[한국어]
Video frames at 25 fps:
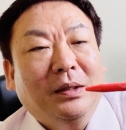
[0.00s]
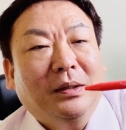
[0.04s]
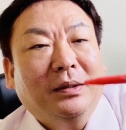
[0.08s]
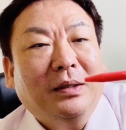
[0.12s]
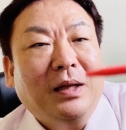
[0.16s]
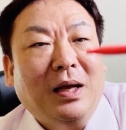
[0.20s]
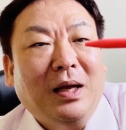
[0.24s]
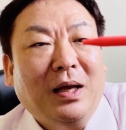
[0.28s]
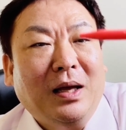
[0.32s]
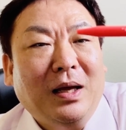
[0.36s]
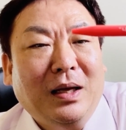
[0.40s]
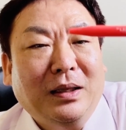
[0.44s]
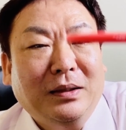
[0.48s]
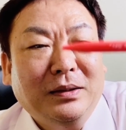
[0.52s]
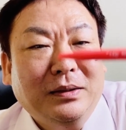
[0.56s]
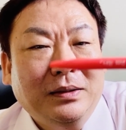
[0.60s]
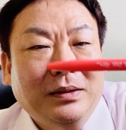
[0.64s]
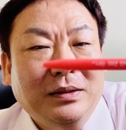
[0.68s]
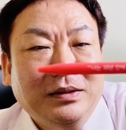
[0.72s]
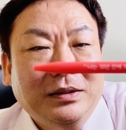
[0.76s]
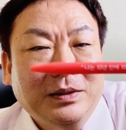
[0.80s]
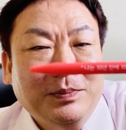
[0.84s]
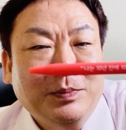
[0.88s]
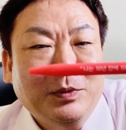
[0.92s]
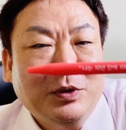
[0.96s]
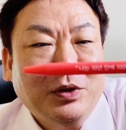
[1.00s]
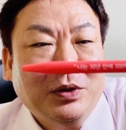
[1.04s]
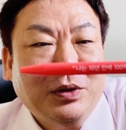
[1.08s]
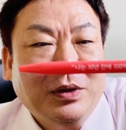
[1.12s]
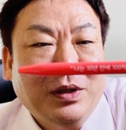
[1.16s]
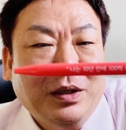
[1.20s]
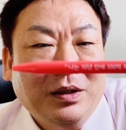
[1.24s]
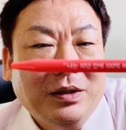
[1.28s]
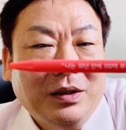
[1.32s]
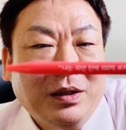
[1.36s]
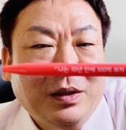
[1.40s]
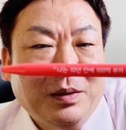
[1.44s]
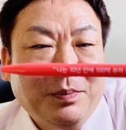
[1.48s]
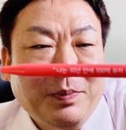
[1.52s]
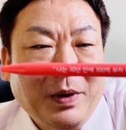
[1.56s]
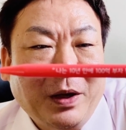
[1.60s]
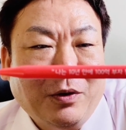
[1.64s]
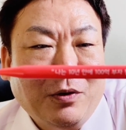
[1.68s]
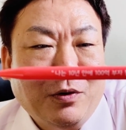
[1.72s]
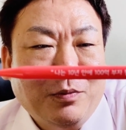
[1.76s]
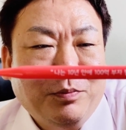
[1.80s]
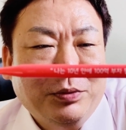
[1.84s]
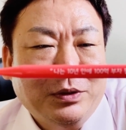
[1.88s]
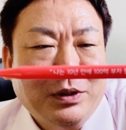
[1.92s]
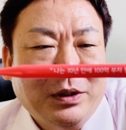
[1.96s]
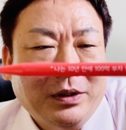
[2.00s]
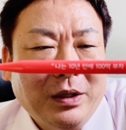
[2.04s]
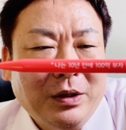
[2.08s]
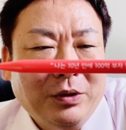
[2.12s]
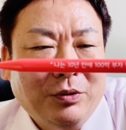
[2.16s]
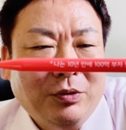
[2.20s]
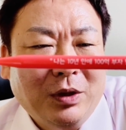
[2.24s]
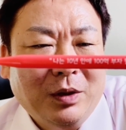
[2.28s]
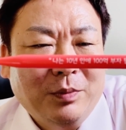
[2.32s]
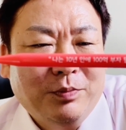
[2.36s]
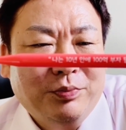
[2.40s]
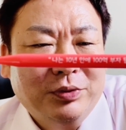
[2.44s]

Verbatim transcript: 나는 십 년 안에 백억 부자 될 거야.